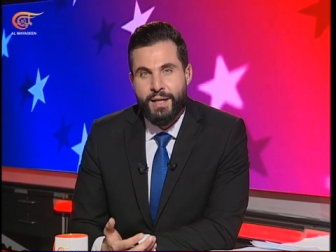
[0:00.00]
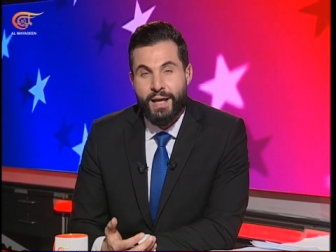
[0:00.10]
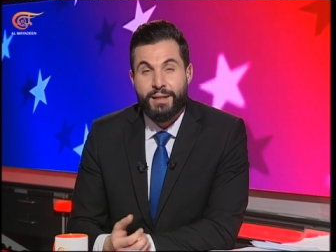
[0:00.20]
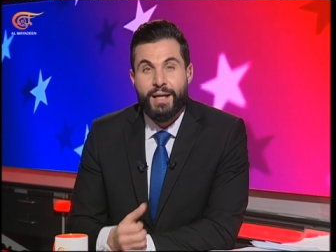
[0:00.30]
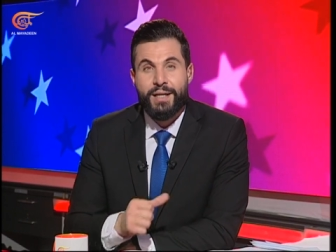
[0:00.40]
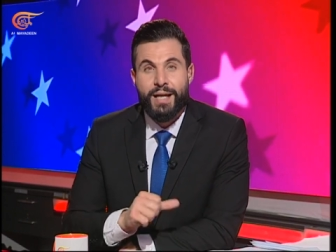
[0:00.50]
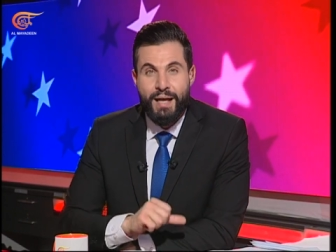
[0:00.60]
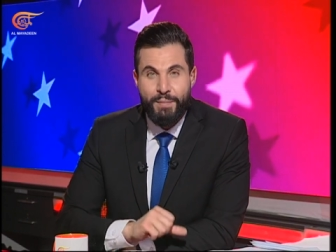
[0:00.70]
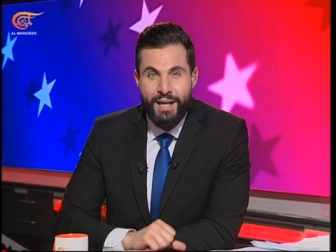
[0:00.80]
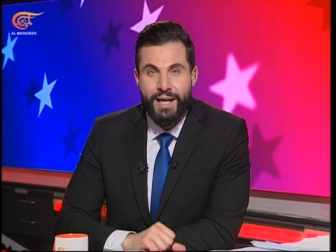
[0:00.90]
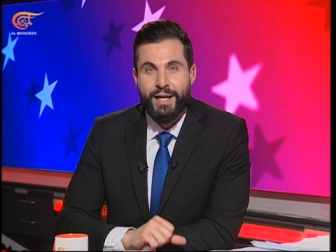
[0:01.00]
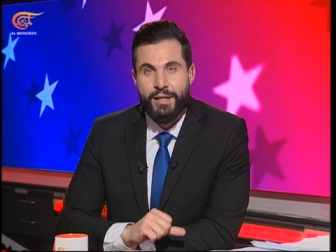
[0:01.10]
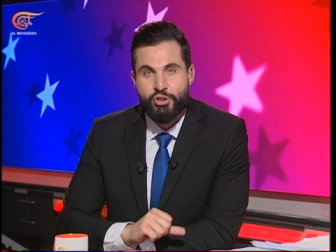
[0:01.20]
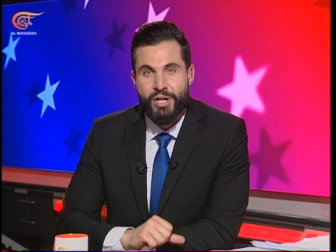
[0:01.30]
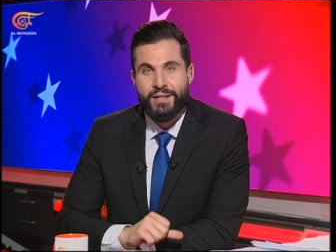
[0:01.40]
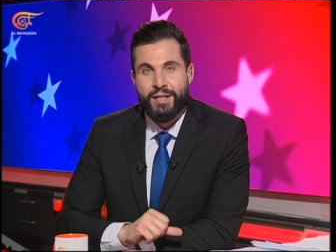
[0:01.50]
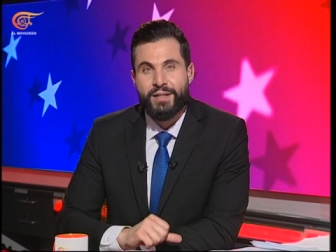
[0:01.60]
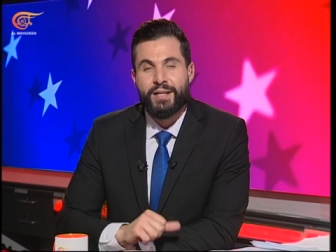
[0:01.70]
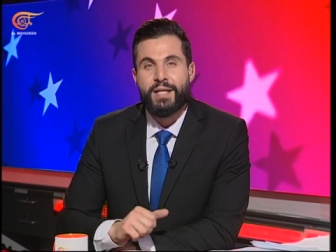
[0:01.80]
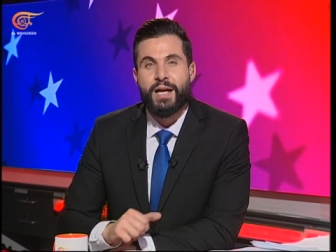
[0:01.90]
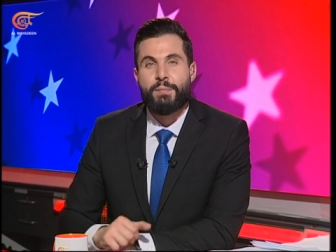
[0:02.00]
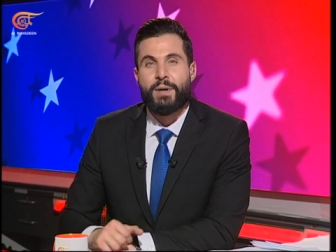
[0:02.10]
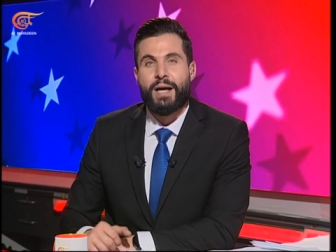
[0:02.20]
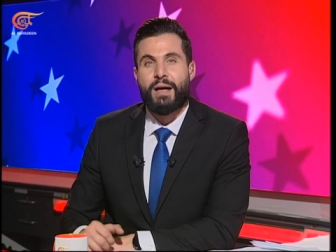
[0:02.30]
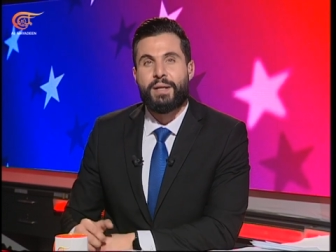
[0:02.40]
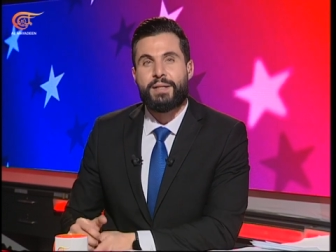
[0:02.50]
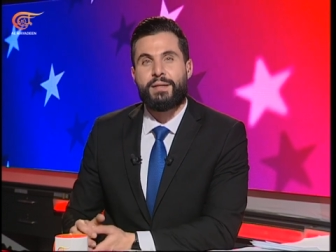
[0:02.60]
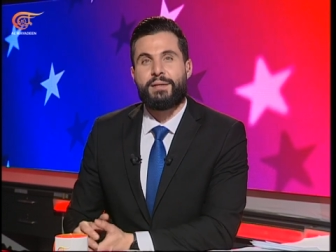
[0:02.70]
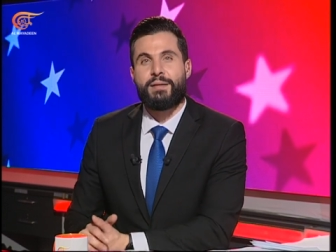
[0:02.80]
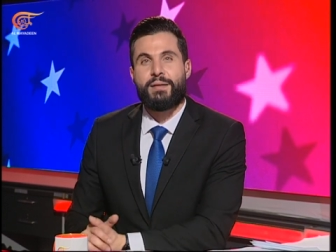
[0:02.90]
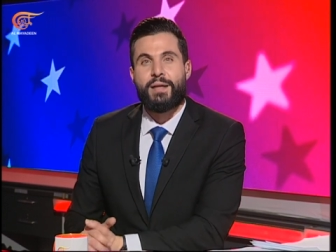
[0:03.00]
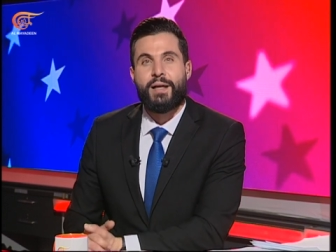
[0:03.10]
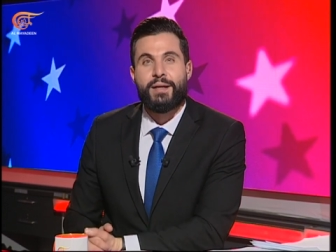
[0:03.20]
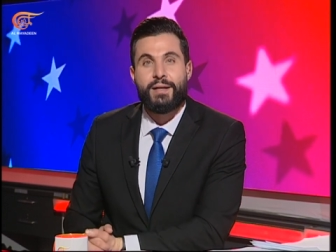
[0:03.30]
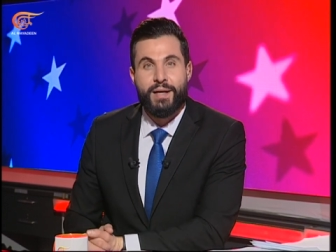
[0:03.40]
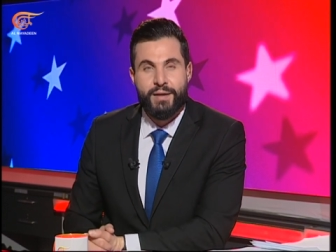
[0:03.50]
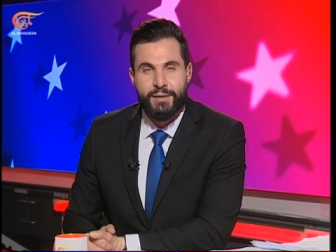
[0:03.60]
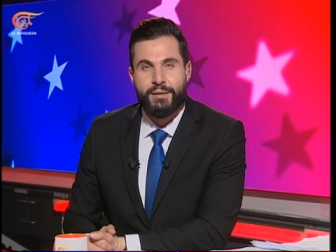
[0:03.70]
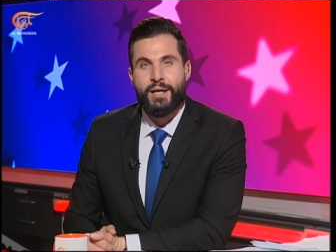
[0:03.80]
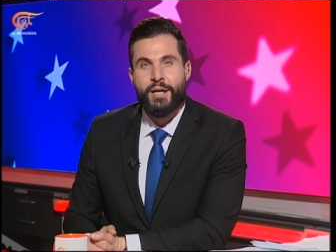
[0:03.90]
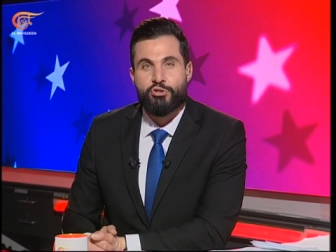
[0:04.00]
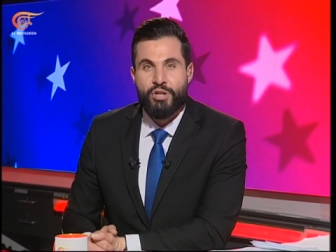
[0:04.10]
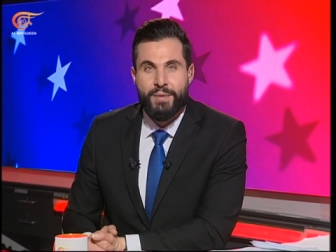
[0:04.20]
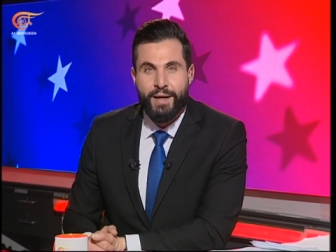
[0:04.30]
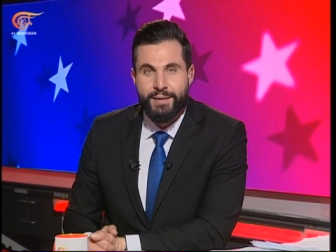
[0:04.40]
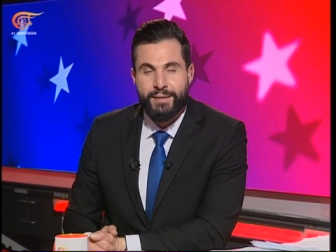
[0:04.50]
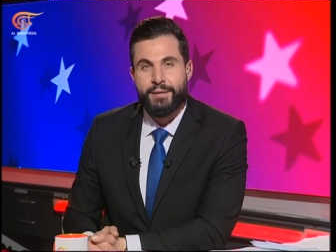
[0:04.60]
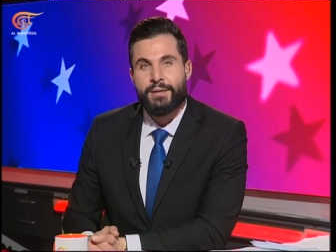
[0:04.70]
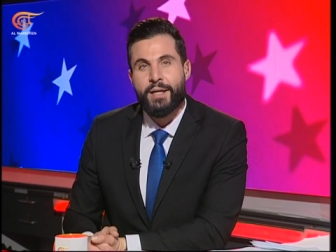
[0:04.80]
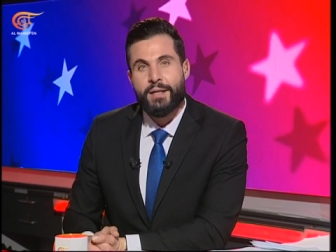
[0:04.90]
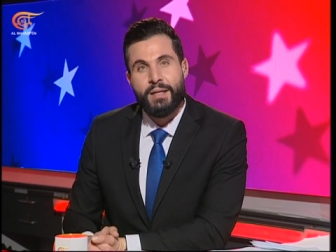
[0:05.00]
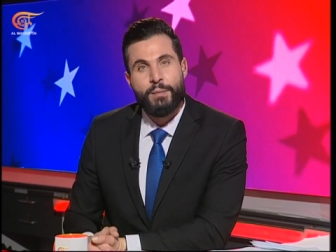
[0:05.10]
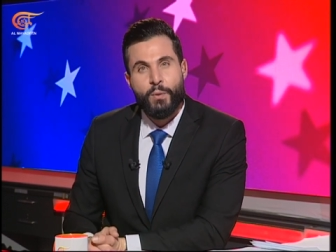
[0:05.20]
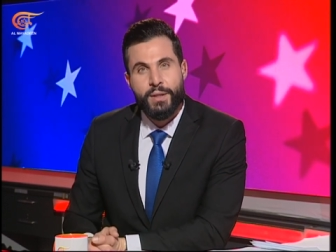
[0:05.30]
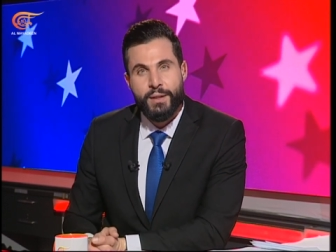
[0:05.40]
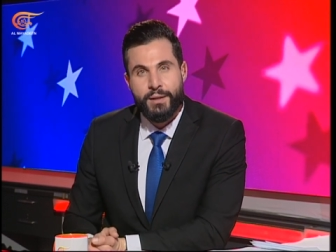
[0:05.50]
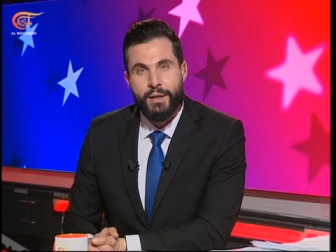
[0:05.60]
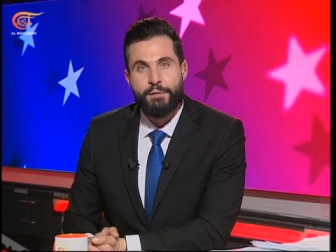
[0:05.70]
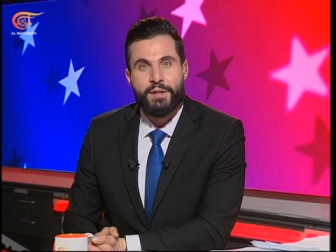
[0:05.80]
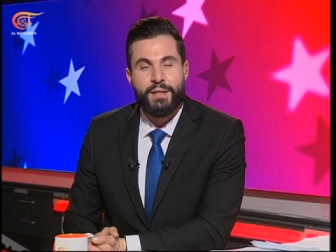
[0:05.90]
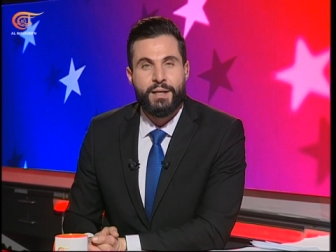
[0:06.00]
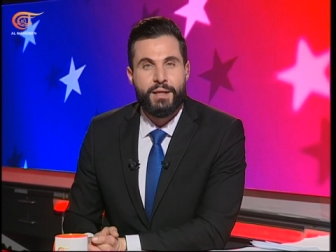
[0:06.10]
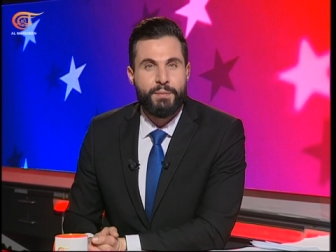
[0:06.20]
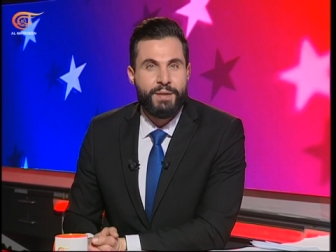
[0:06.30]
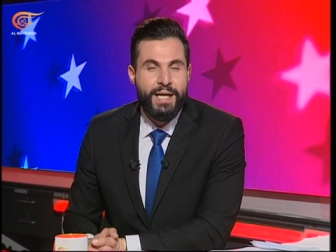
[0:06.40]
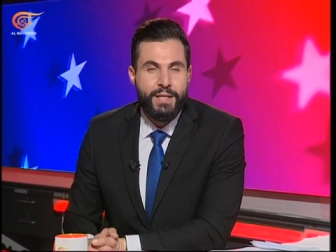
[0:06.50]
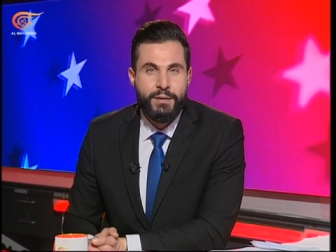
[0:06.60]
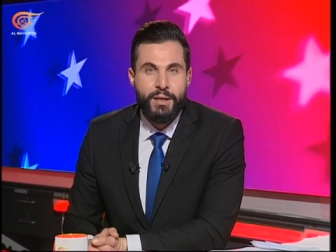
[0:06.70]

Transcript: حتى أن العام الحالي شهد ثاني أكبر عملية إطلاق نار جماعي دموية في تاريخ البلاد